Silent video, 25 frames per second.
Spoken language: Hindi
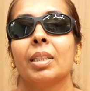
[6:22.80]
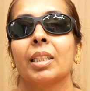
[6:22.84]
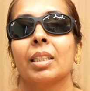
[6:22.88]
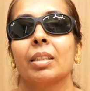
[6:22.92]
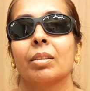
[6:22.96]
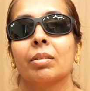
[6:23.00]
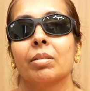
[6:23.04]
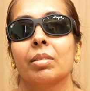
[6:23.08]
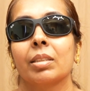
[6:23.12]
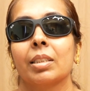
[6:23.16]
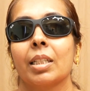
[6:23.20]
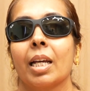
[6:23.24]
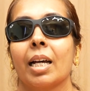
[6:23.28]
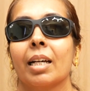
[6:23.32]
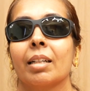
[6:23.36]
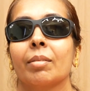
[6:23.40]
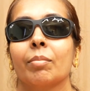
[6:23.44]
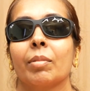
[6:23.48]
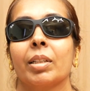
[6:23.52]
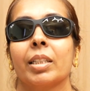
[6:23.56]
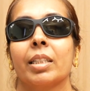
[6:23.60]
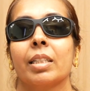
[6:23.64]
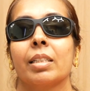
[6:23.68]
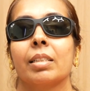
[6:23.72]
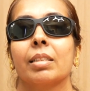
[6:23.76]
मेरे को चार
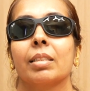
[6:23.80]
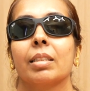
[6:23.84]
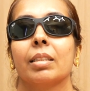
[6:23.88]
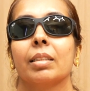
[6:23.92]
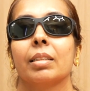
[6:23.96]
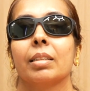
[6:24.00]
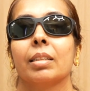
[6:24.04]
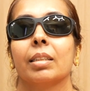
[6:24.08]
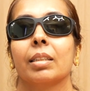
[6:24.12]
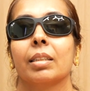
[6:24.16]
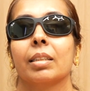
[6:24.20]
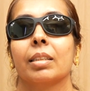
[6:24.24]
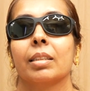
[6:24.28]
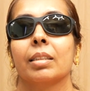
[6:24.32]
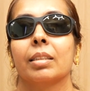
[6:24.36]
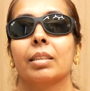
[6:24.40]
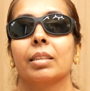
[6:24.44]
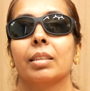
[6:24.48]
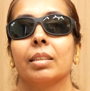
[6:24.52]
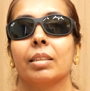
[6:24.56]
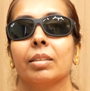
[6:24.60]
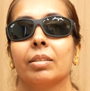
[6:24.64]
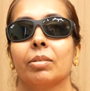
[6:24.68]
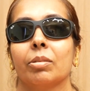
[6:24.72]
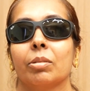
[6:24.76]
महीना से दिक्कत
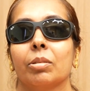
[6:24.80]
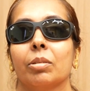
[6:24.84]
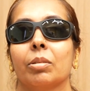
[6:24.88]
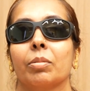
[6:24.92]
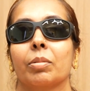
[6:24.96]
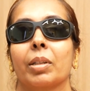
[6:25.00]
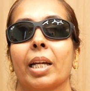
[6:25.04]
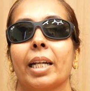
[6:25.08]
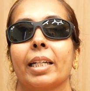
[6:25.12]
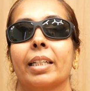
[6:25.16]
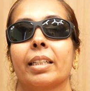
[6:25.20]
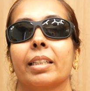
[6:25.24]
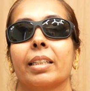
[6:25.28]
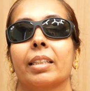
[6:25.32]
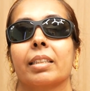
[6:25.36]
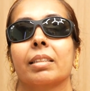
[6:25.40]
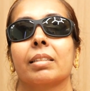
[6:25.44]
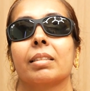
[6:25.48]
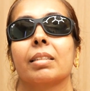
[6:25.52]
थी वो कैटरक